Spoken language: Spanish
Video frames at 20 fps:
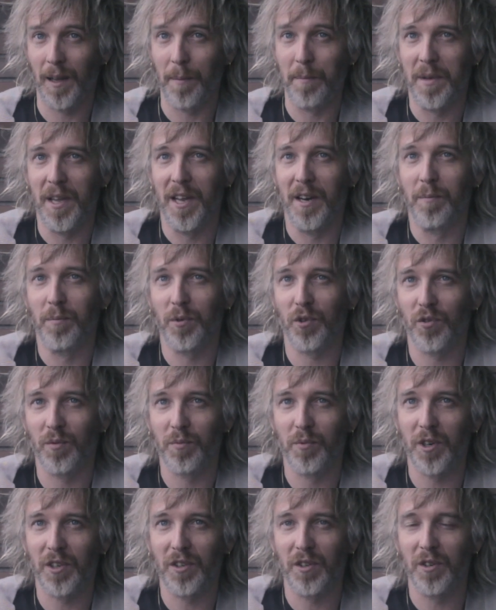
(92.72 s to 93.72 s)
que también, por
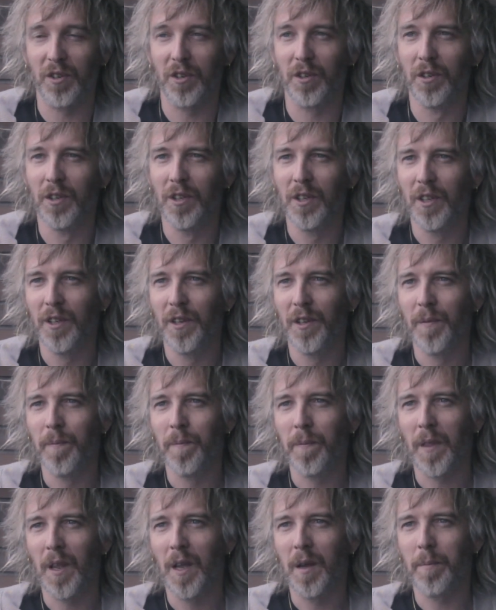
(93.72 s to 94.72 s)
supuesto,
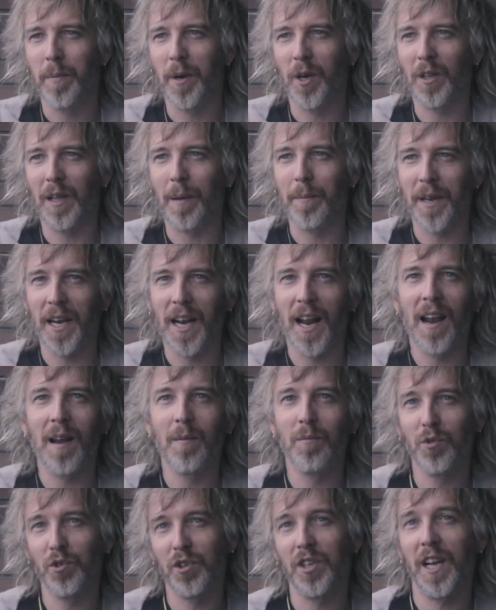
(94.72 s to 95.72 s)
pero también a
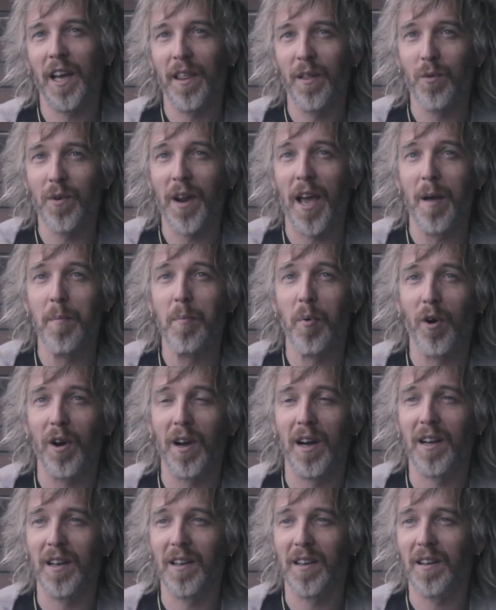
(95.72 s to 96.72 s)
la música de una
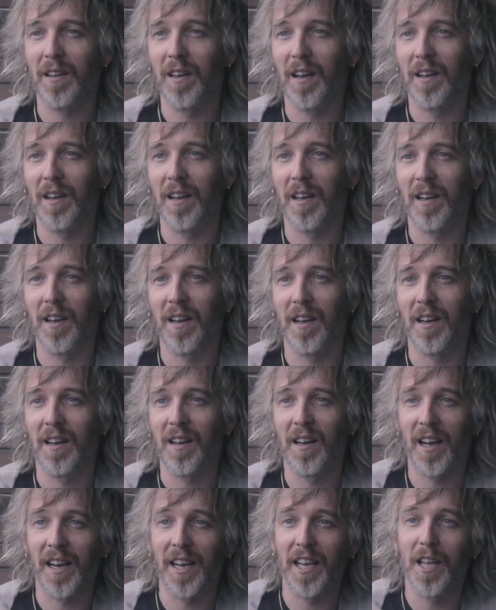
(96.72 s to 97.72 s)
época,
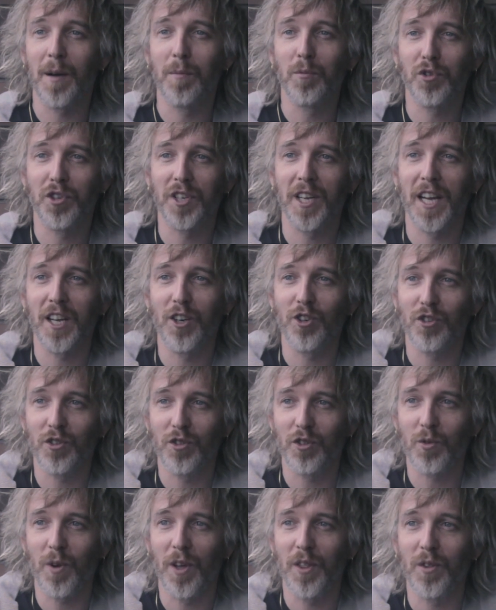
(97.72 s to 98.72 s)
a, aquella música que
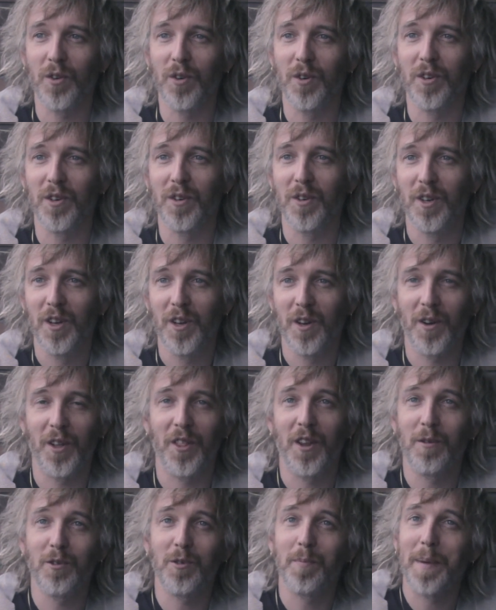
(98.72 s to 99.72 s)
nosotros cuando,
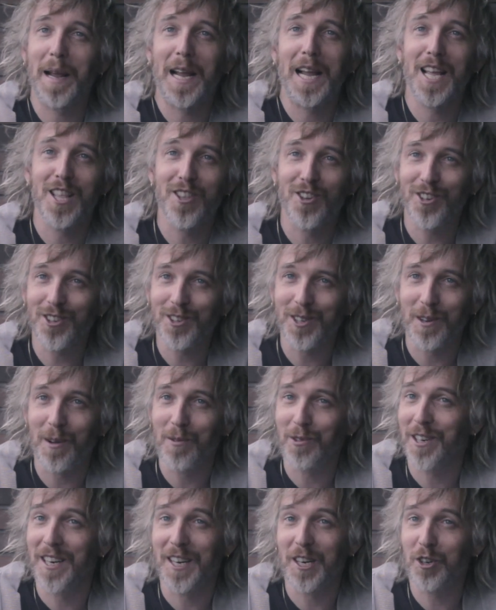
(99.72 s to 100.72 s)
andábamos éramos pequeños
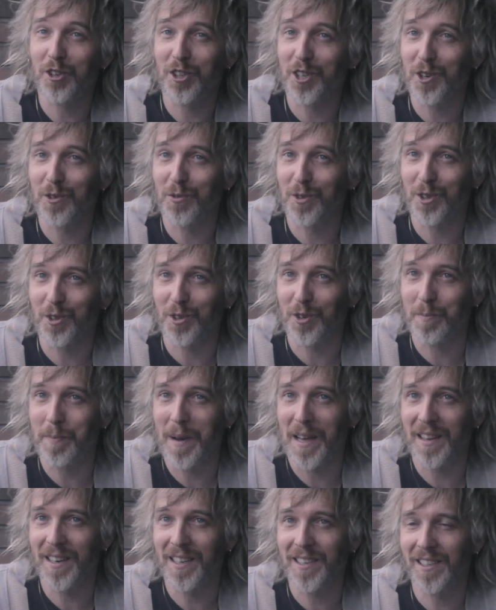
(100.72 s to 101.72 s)
íbamos en el coche con nuestros
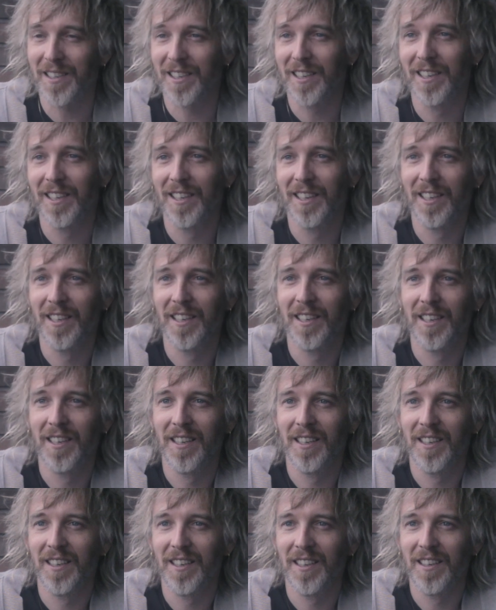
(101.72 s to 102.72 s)
padres,
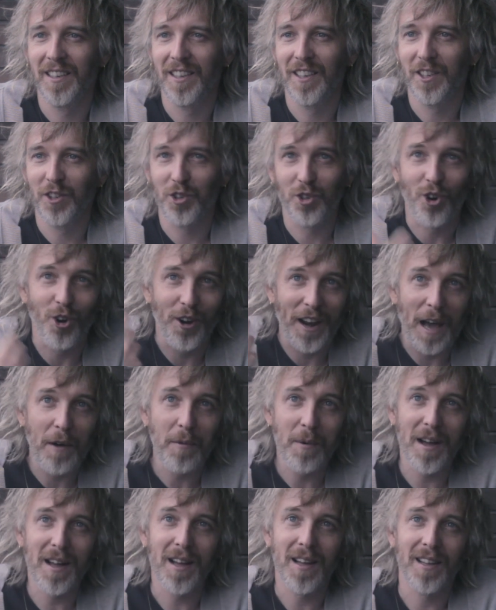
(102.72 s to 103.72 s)

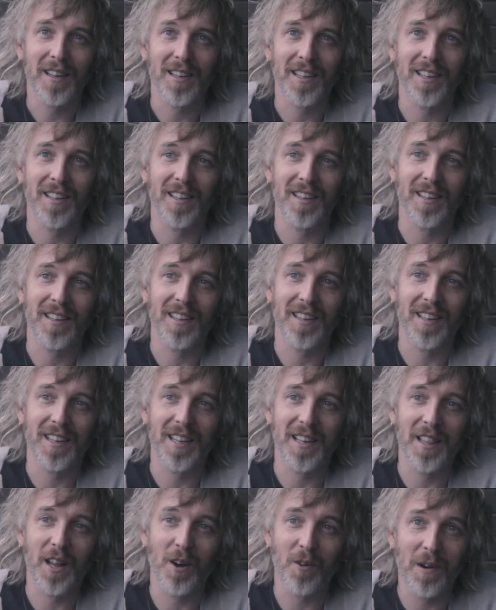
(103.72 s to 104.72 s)
sonaba
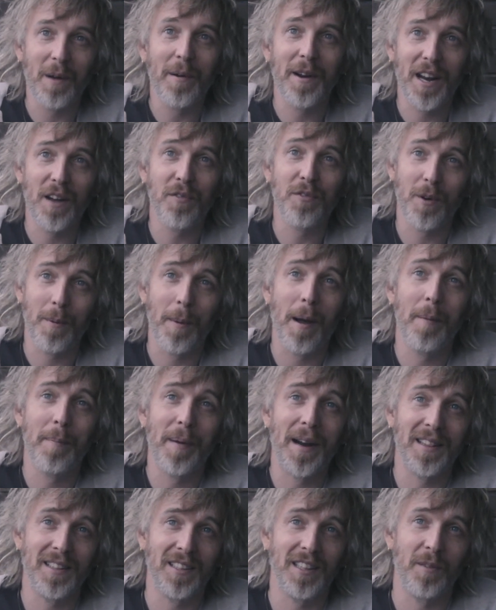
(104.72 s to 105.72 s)
y, y de alguna manera formaba
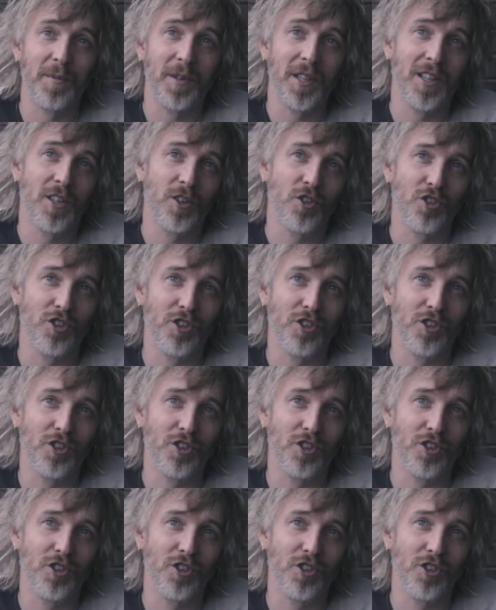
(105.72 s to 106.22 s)
parte también de